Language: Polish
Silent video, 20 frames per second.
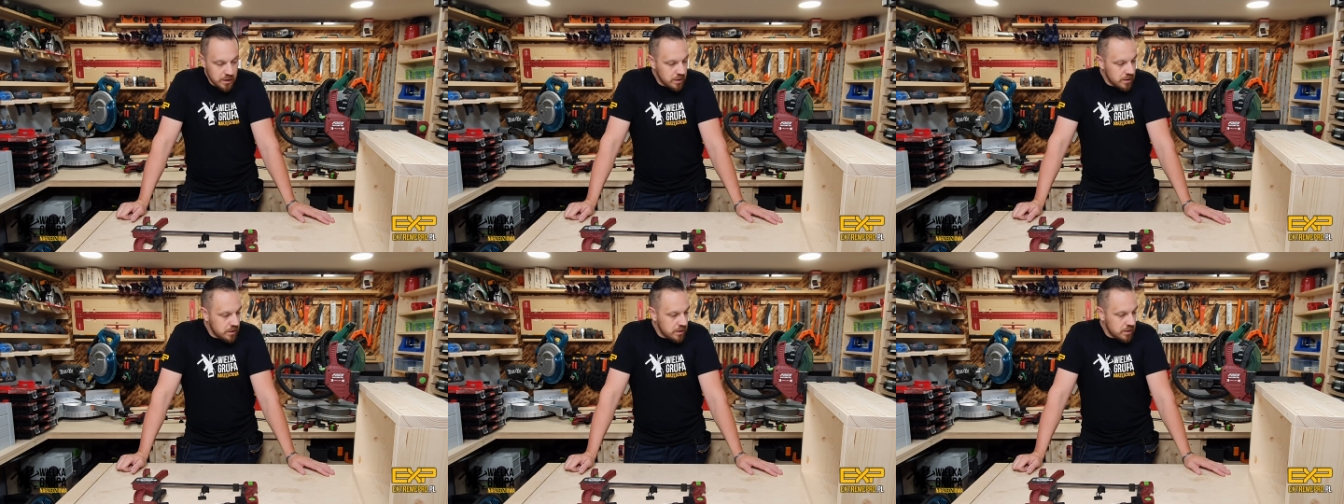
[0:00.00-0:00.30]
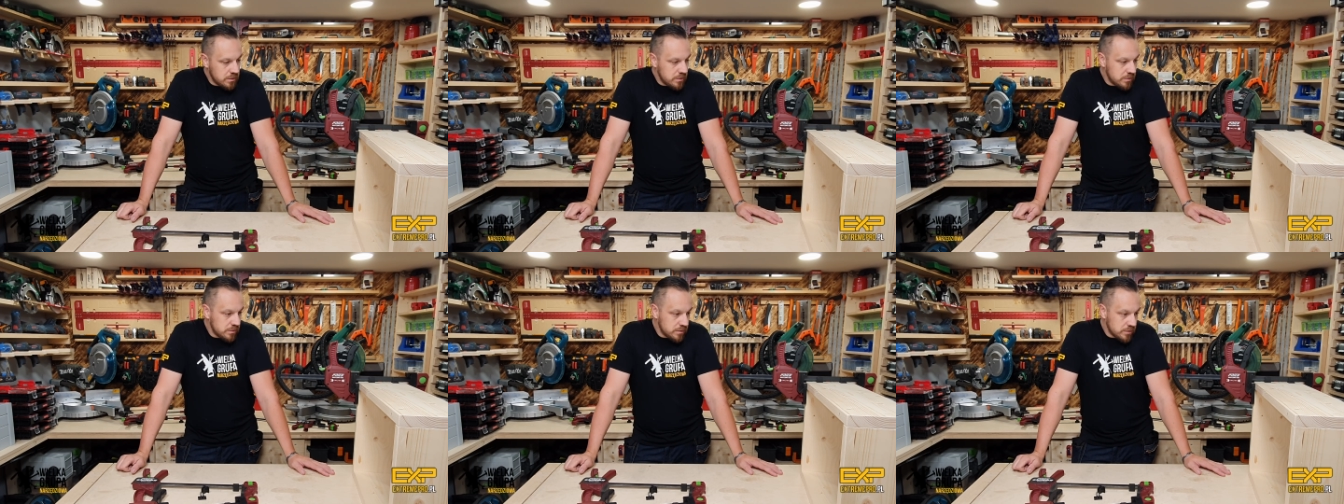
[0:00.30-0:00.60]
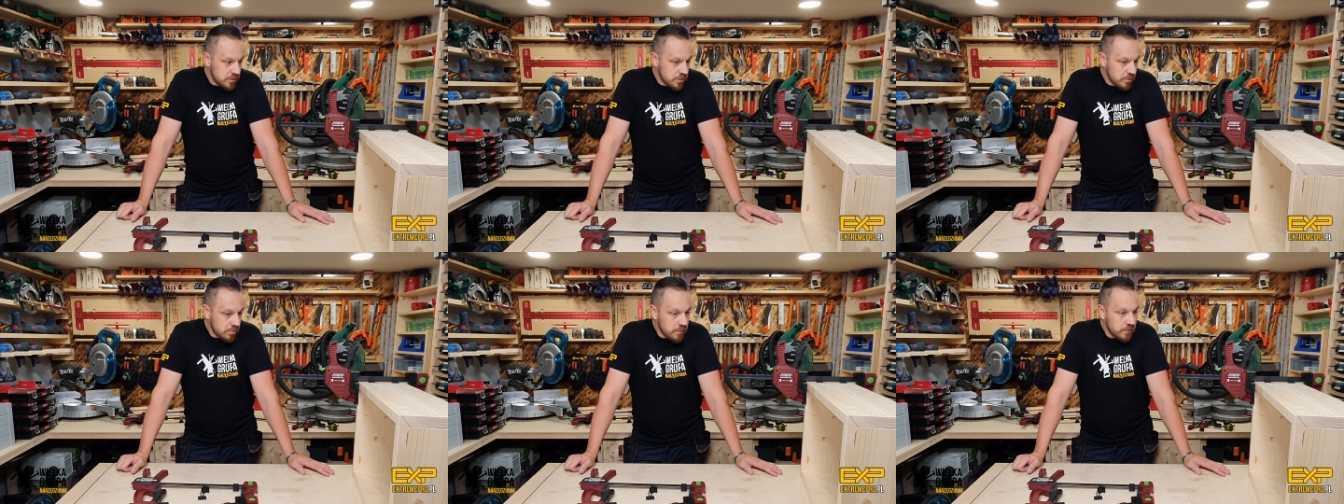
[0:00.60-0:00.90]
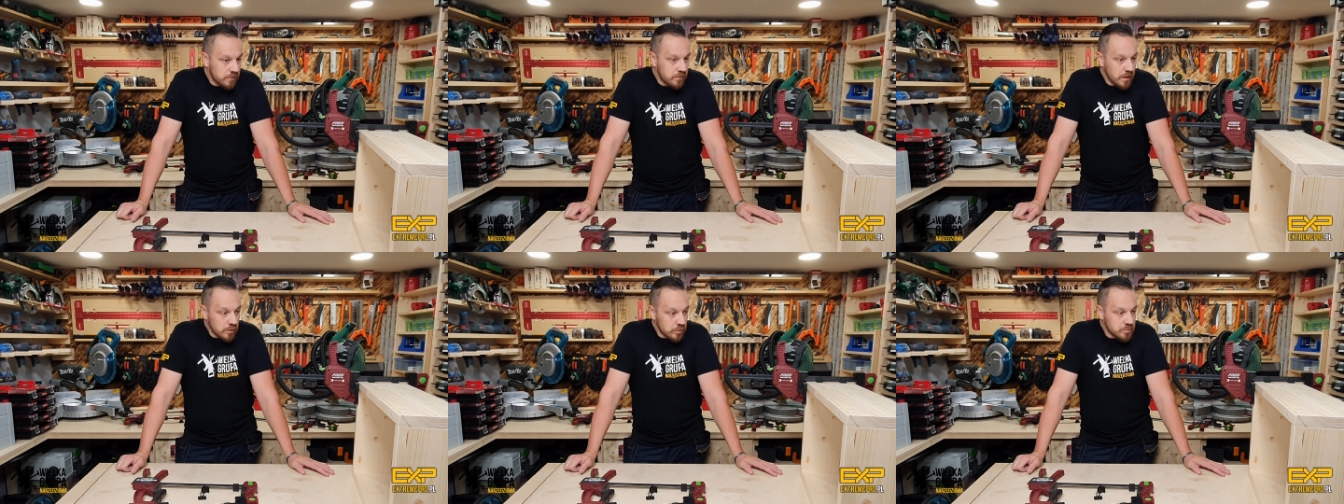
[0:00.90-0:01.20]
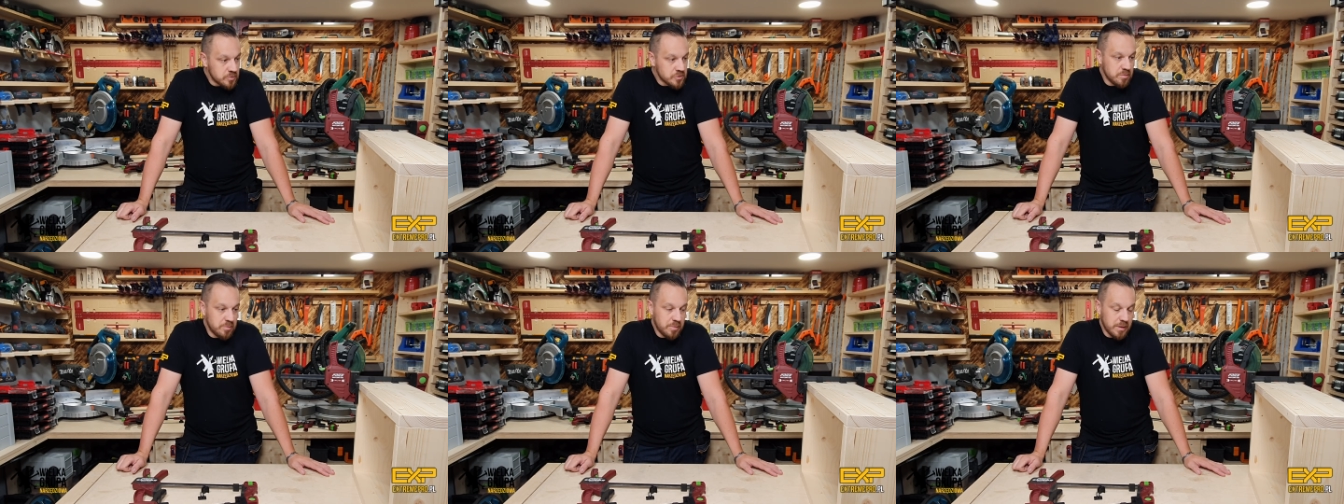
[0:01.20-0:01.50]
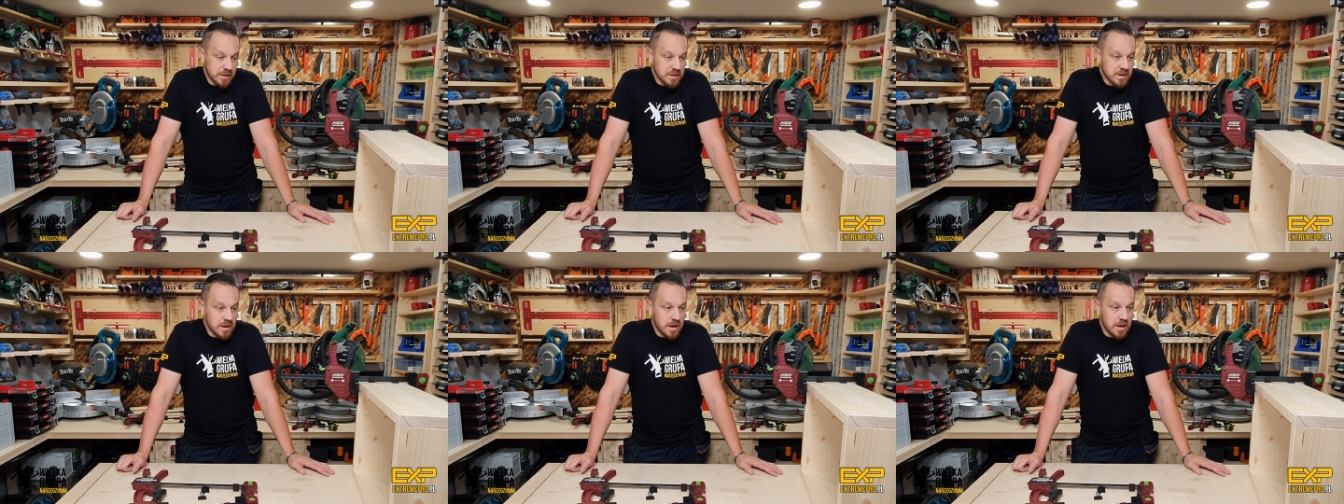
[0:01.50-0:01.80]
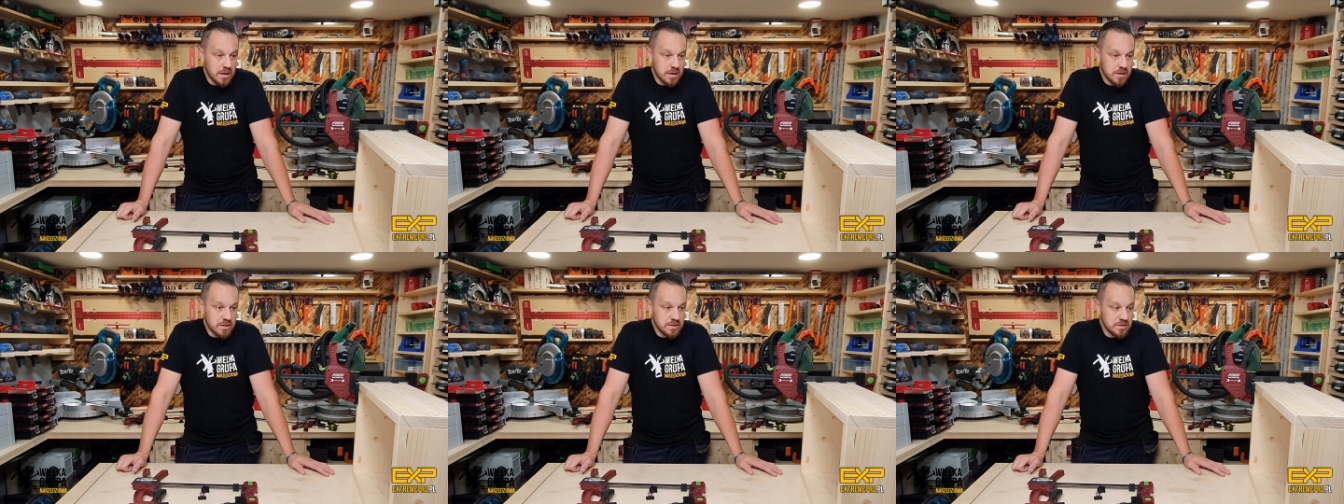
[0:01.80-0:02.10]
y, no bo w wielu
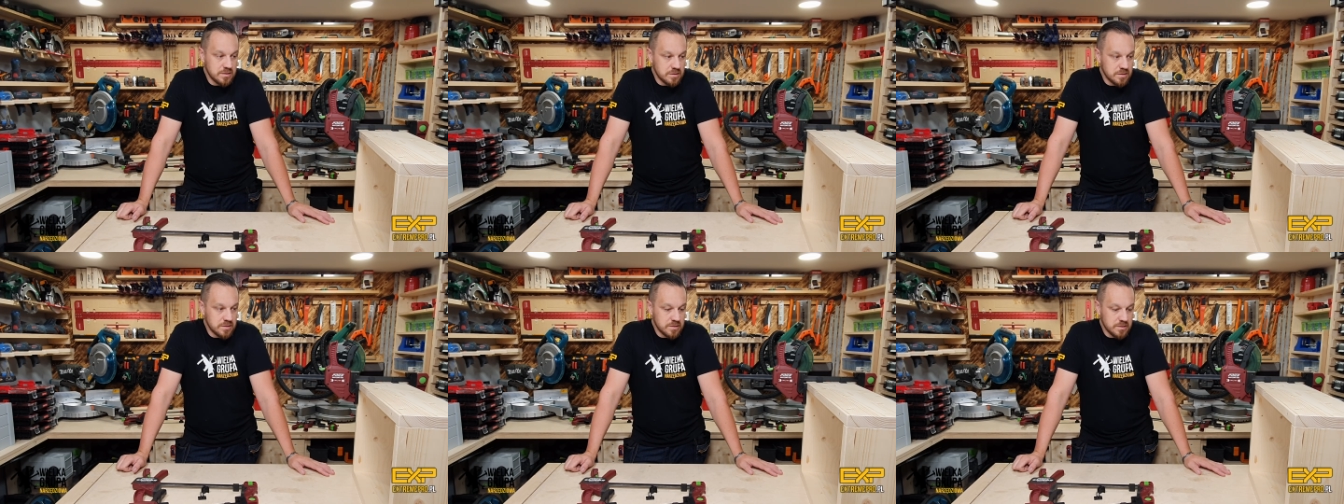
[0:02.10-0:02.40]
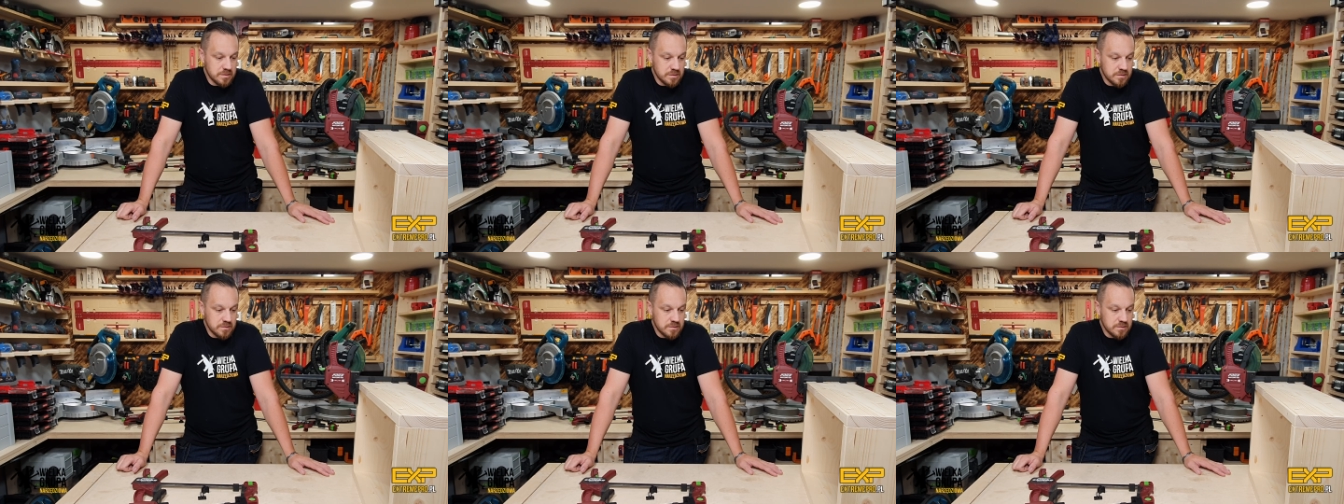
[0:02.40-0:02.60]
przypadkach y,